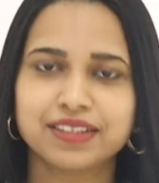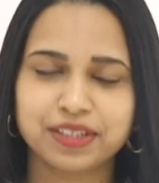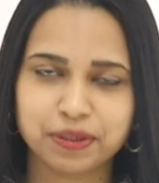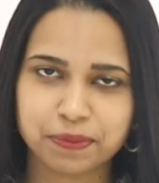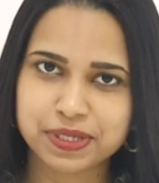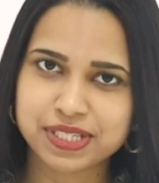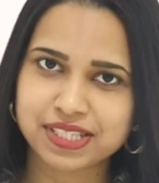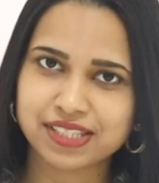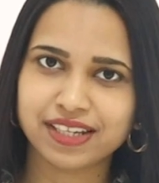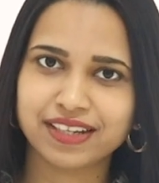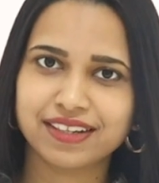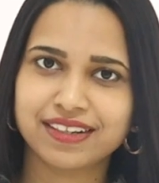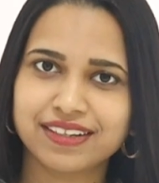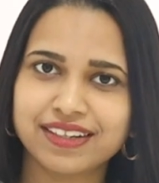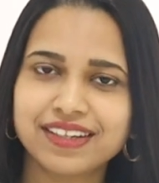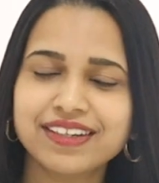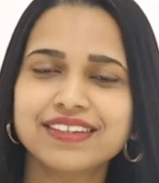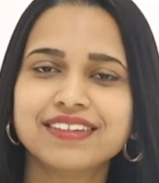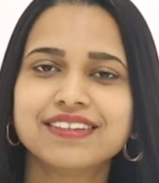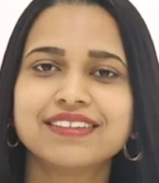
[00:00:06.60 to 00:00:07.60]
నమస్తే
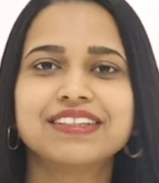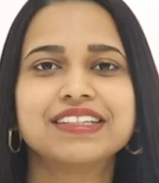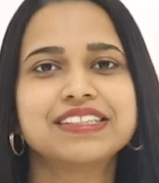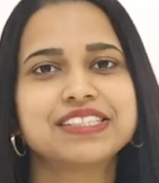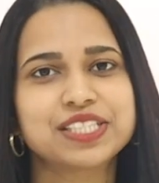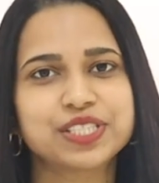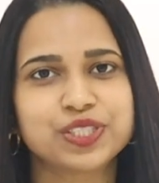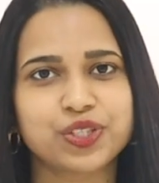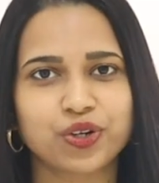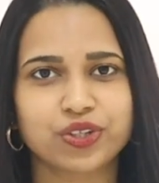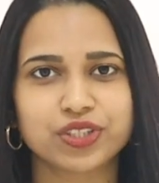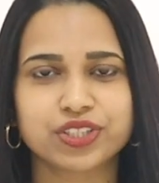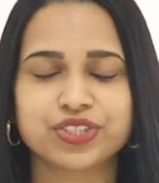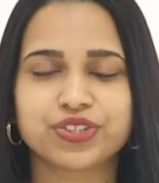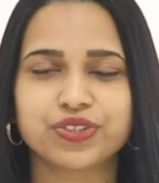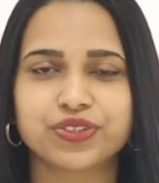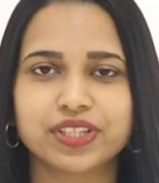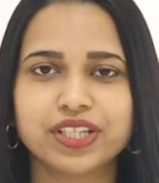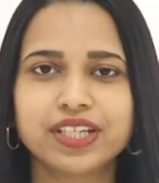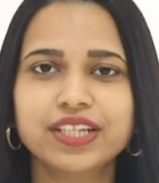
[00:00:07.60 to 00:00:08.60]
అండి దిస్ ఇస్ డాక్టర్
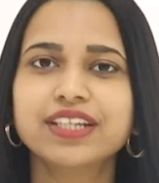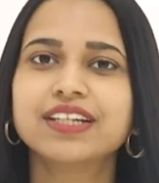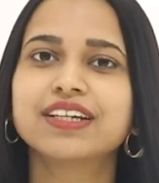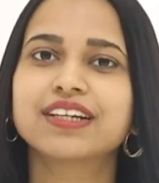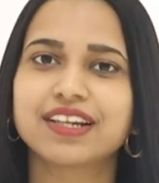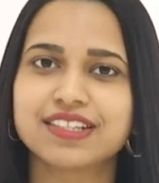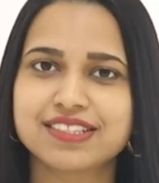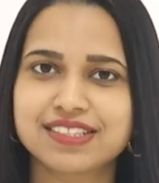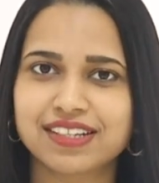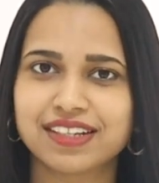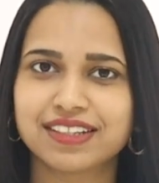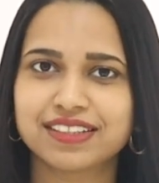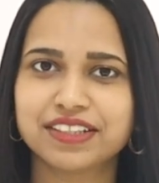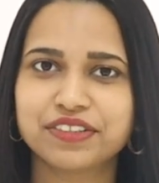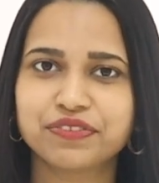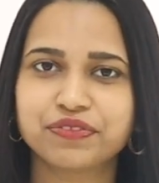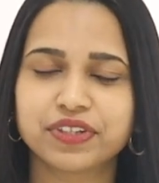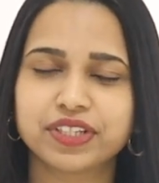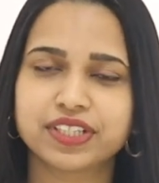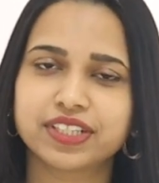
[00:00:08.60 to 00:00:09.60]
శృతి
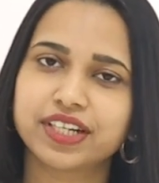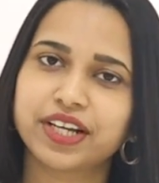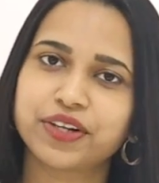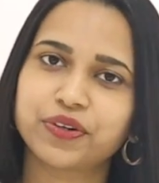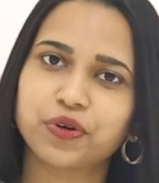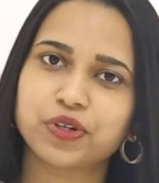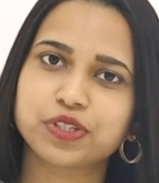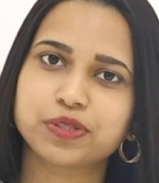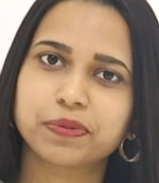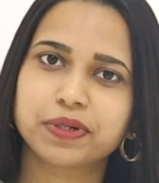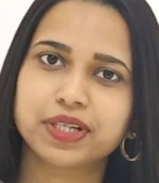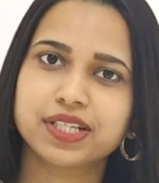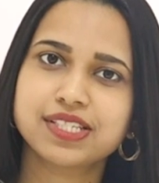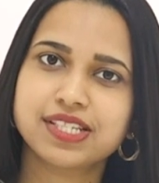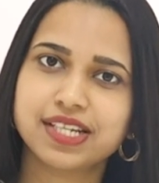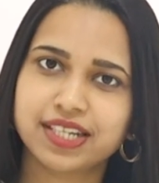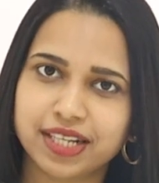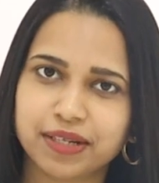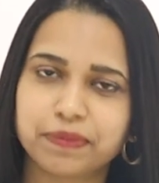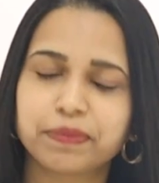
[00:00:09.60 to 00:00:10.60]
కన్సల్టెంట్ ఫర్టీ నైన్
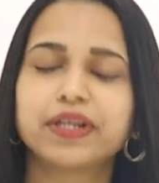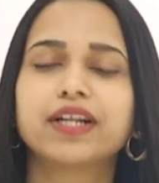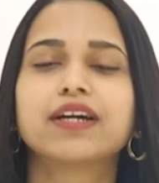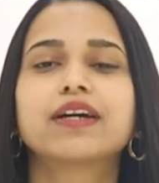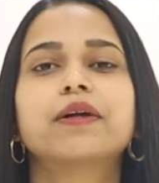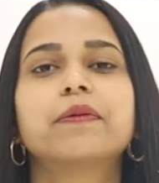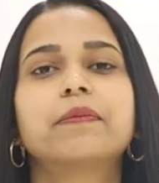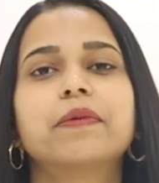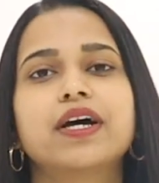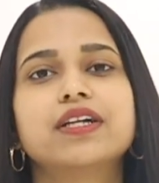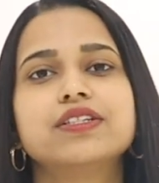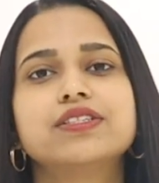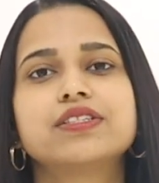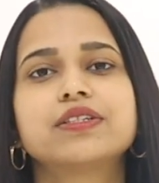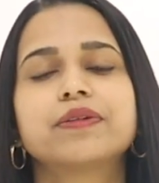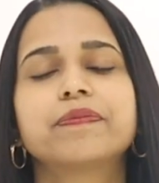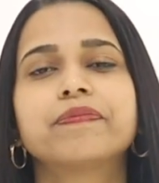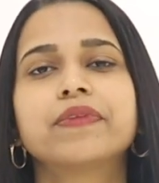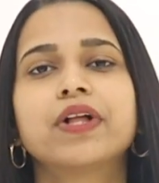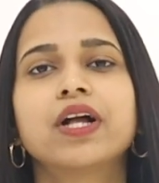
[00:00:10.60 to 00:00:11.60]
హాస్పిటల్స్ అట్ ఎల్బీ నగర్ బ్రాంచ్
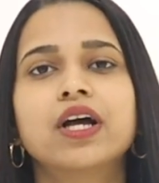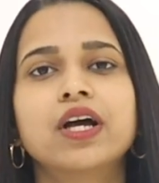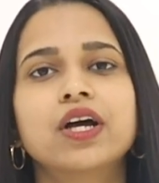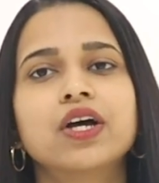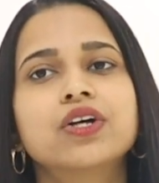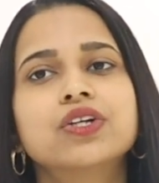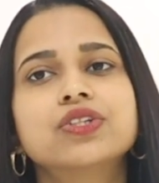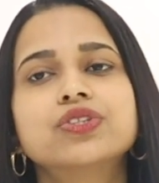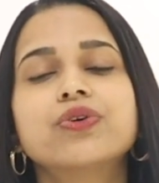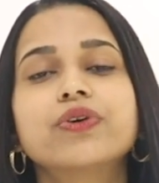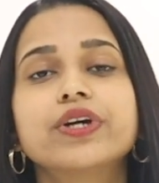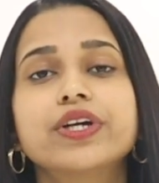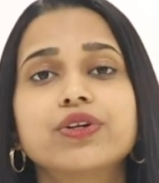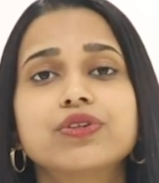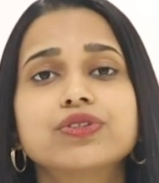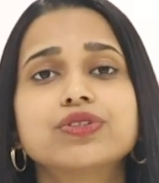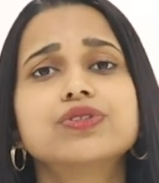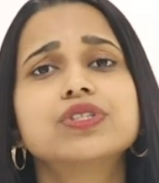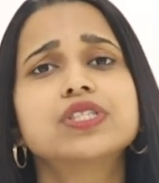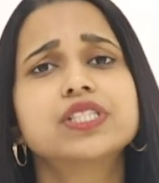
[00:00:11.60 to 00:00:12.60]
సో
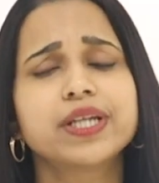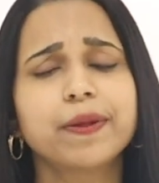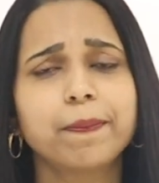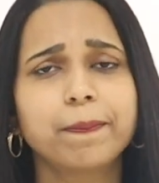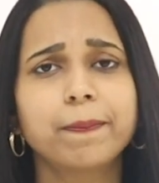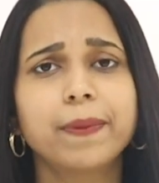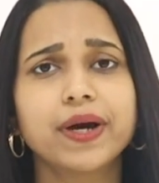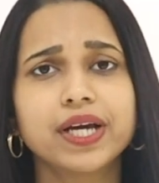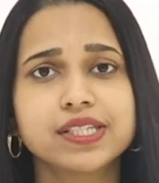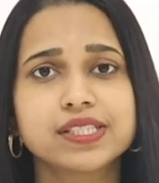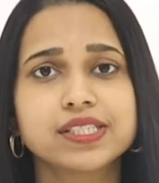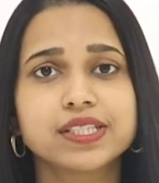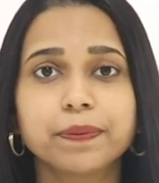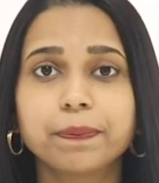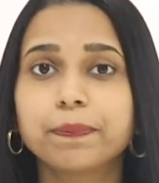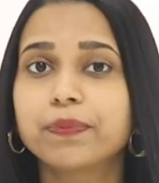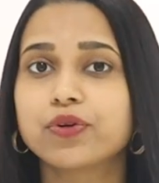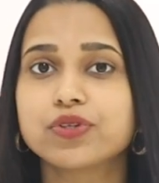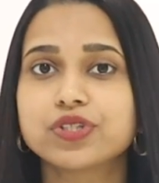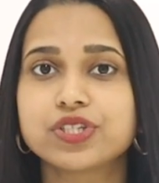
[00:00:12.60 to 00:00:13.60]
ఈరోజు స్టెప్ బై
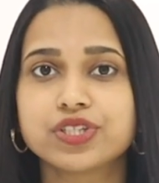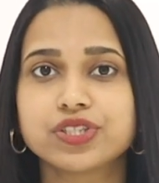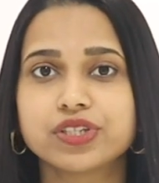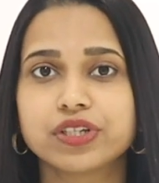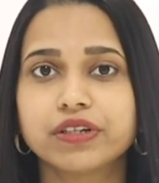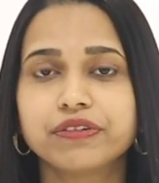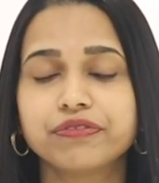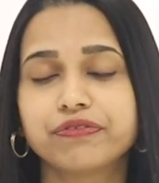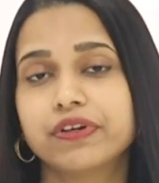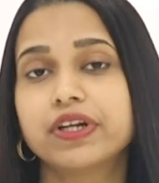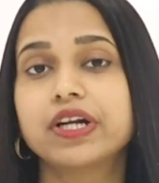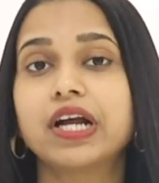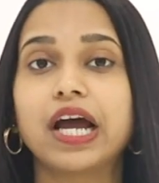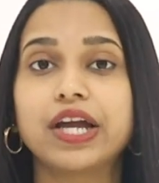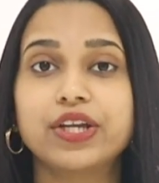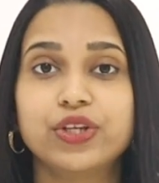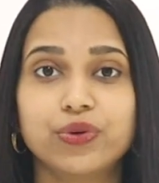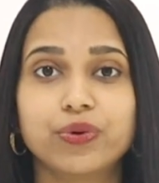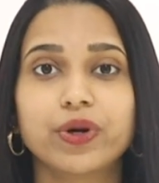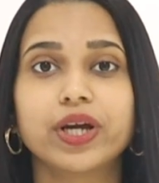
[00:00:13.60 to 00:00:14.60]
స్టెప్ ప్రొసీజర్ ఫర్
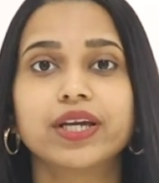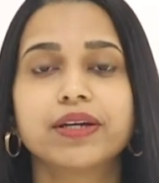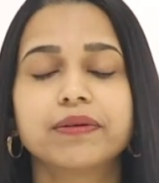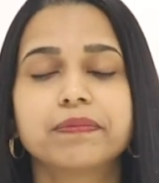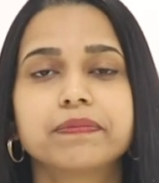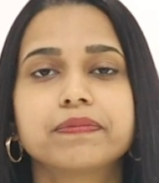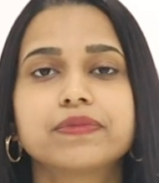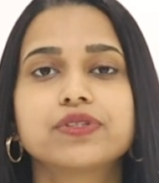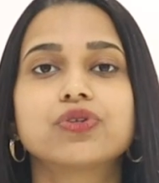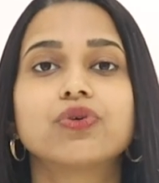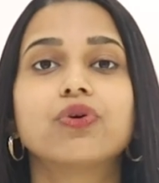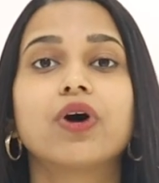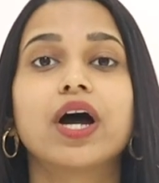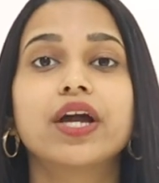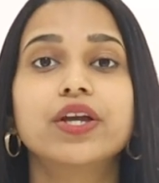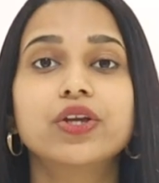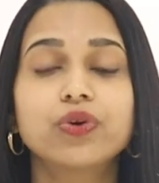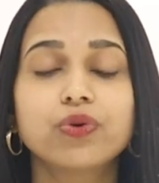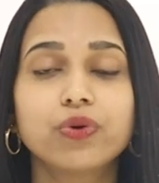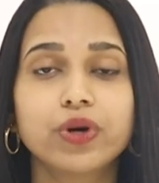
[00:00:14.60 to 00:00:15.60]
ఐయుఐ సో
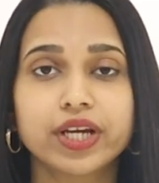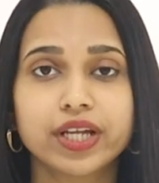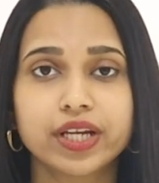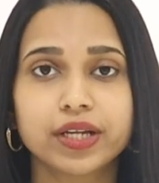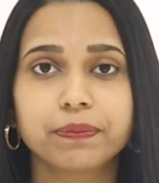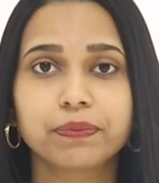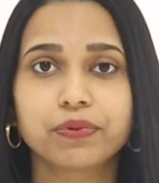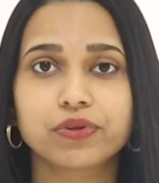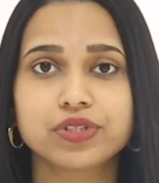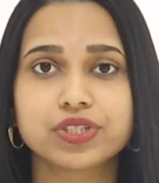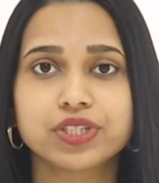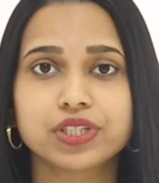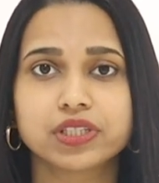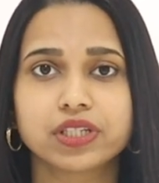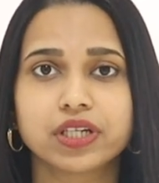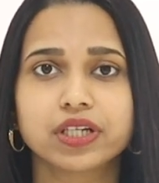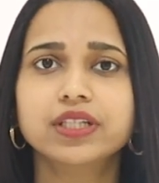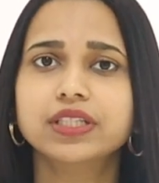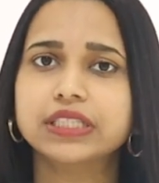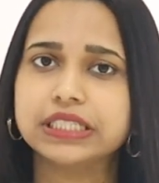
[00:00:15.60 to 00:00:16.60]
ఐయుఐ అనే
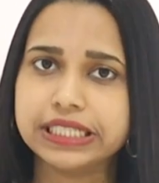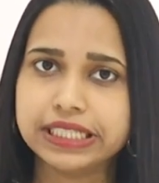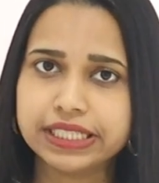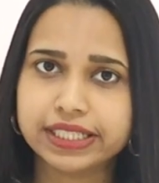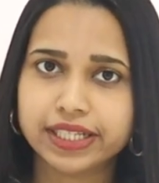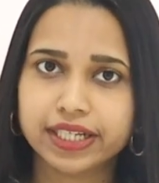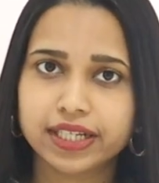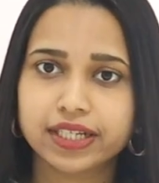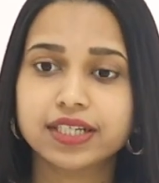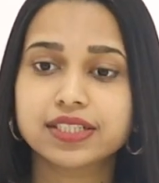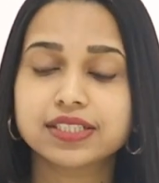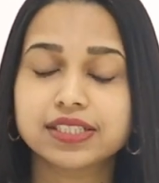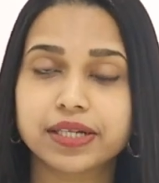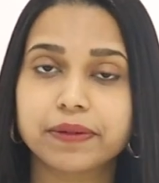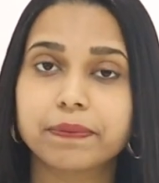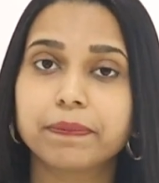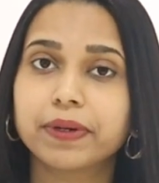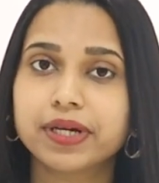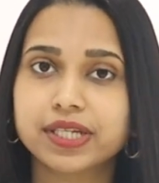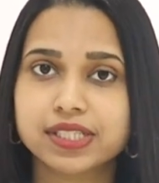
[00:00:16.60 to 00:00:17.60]
ప్రొసీజర్ డీటెయిల్గా
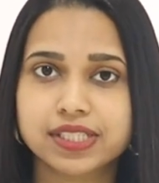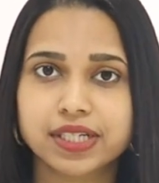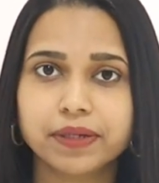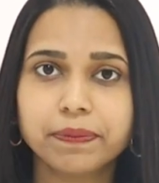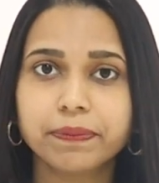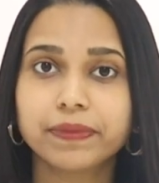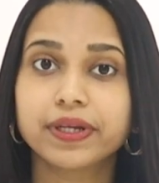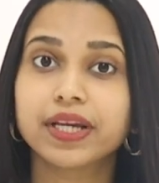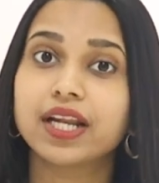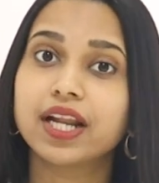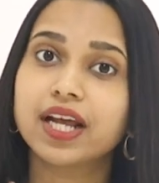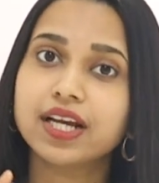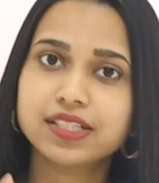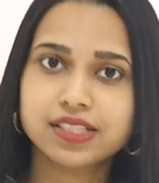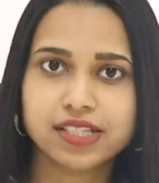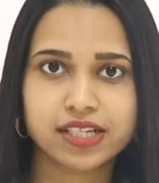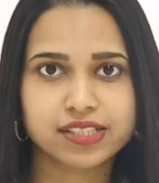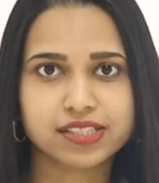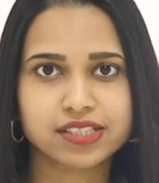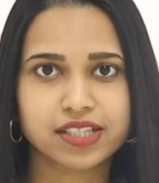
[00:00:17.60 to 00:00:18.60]
స్టెప్ బై స్టెప్ ఎలా
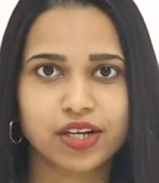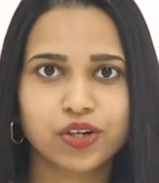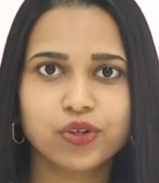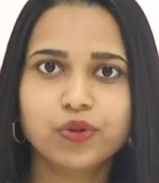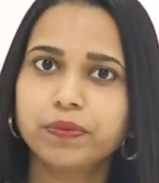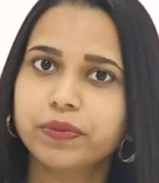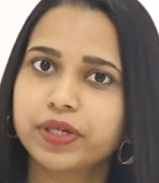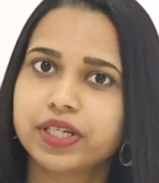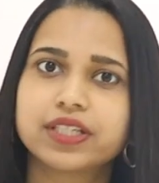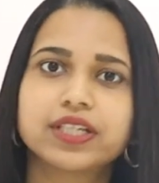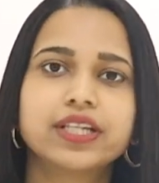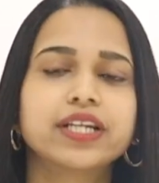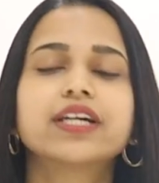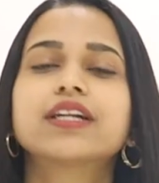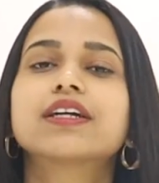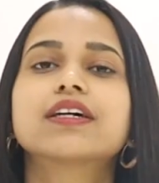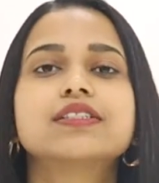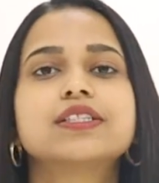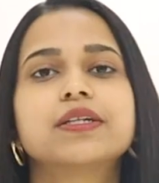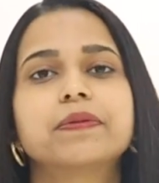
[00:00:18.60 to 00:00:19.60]
చేస్తారో మీకు
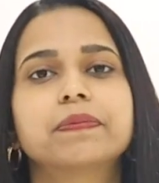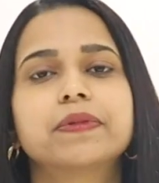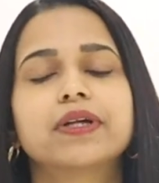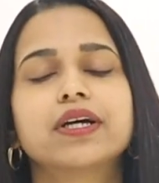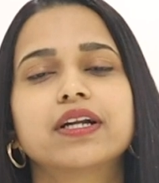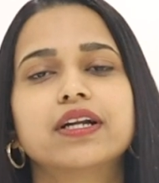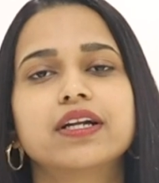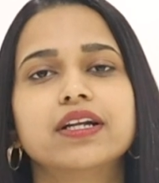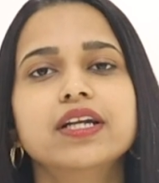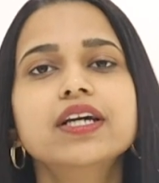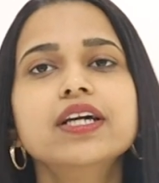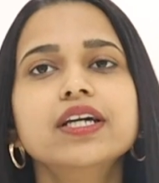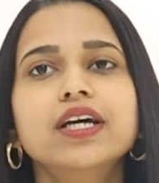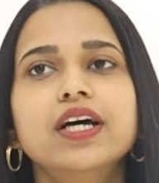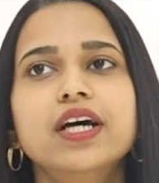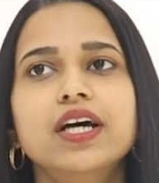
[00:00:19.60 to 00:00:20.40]
క్లియర్గా చెప్తానండి